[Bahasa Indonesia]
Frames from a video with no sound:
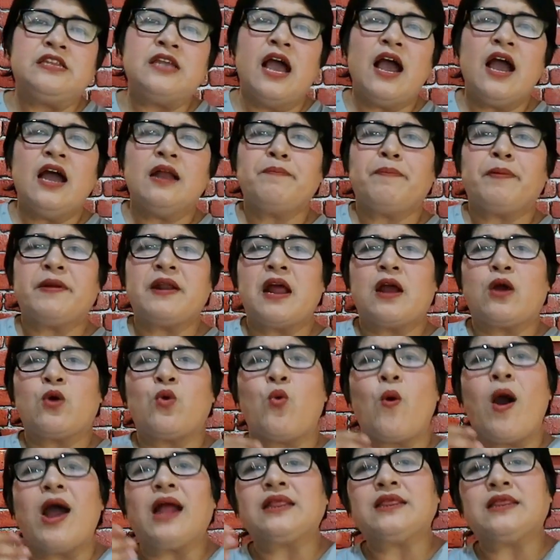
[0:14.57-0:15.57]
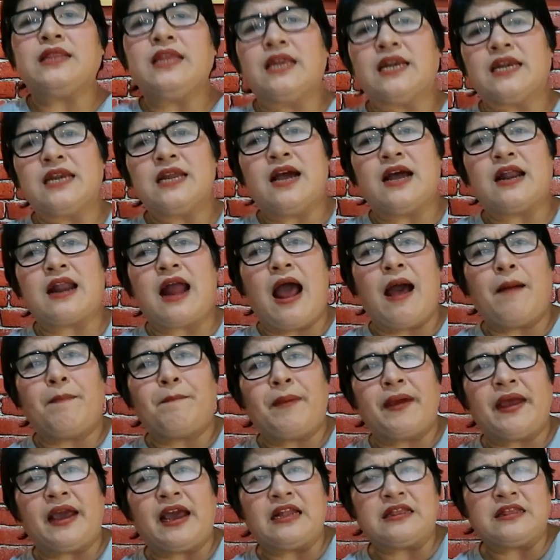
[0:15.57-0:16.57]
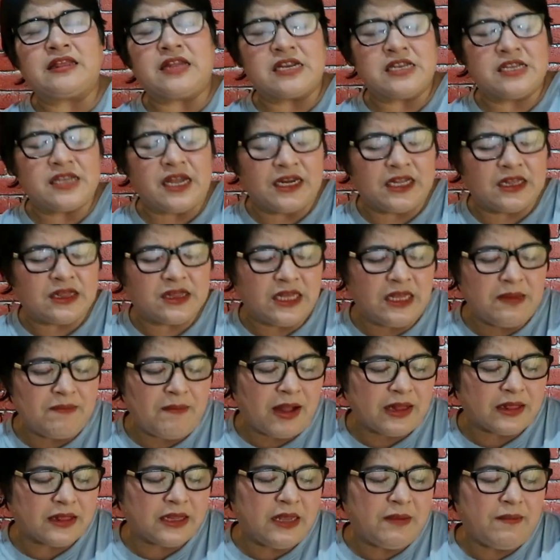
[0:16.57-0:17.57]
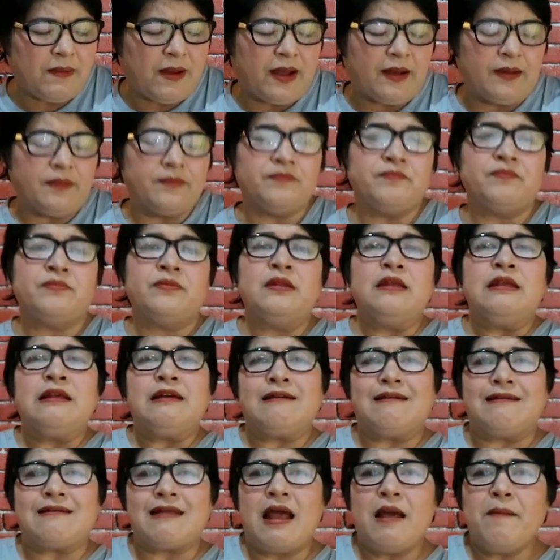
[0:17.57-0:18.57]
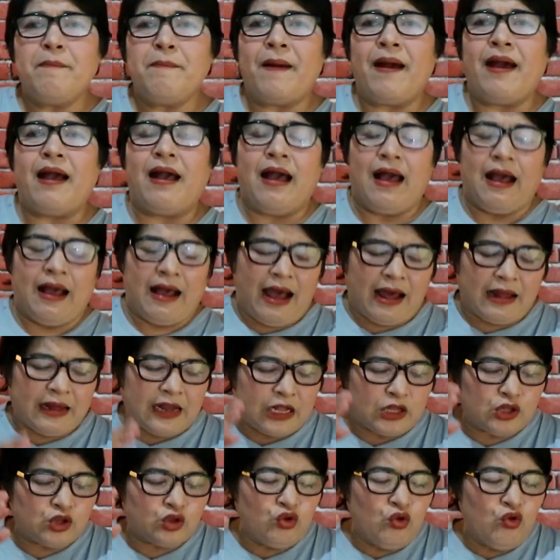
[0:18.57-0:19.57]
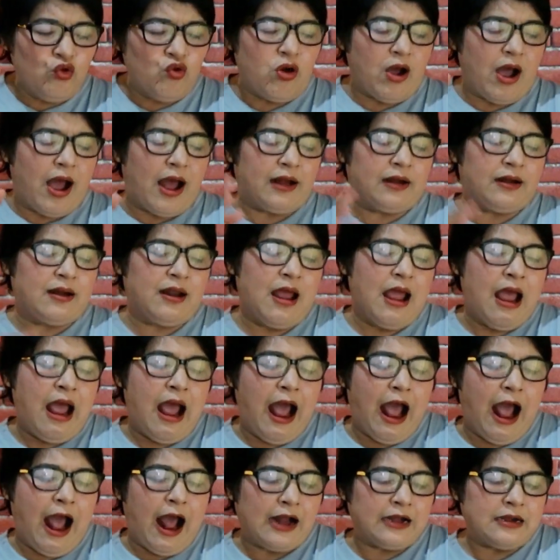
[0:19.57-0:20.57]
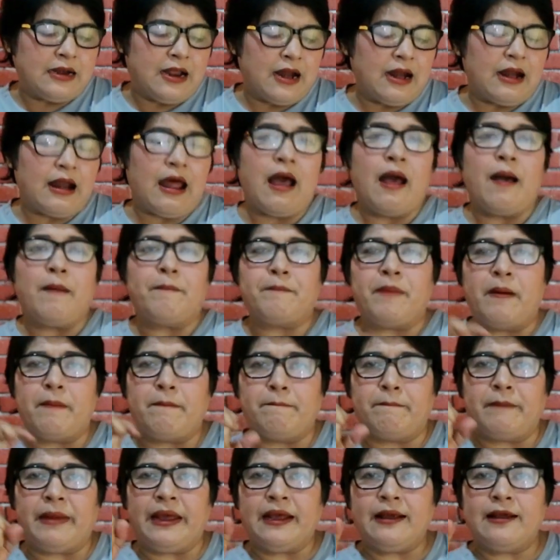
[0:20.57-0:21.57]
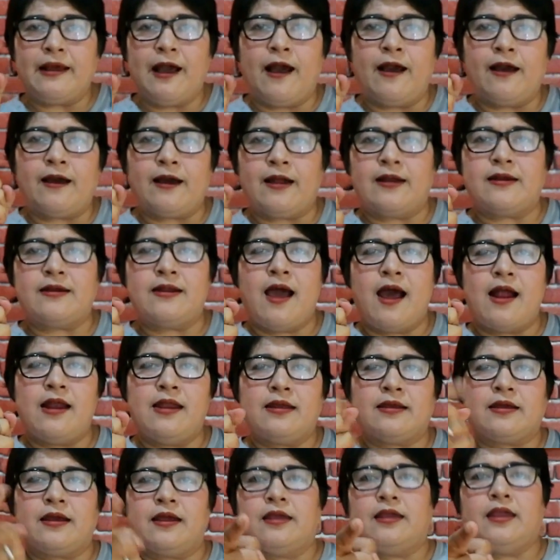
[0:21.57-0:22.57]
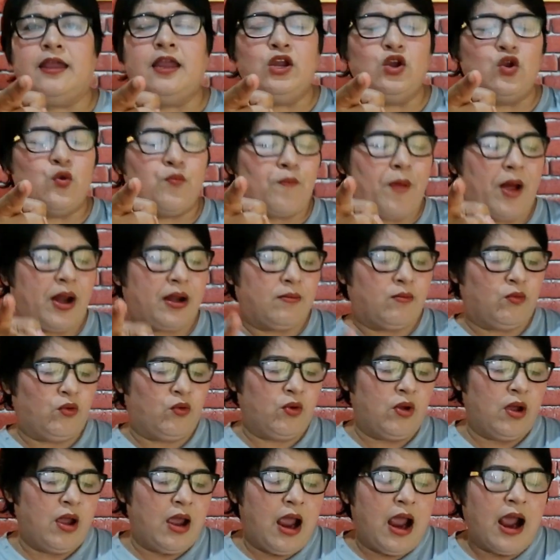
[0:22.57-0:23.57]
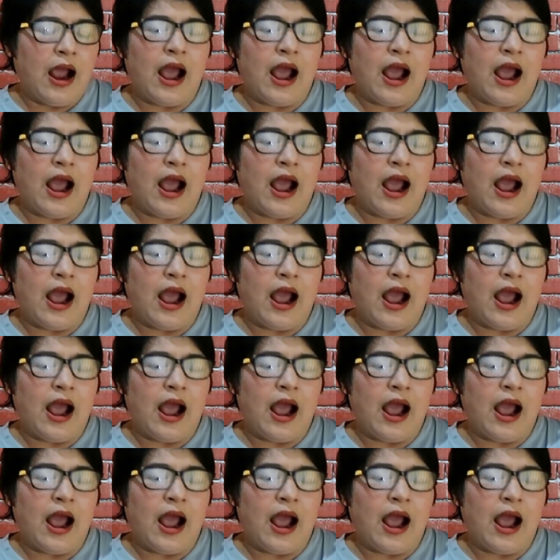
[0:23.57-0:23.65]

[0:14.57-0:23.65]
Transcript: Jangan pernah khawatir dengan apa yang akan terjadi tiba-tiba. Kenapa? Karena Tuhan adalah pemegang kendali kehidupanmu.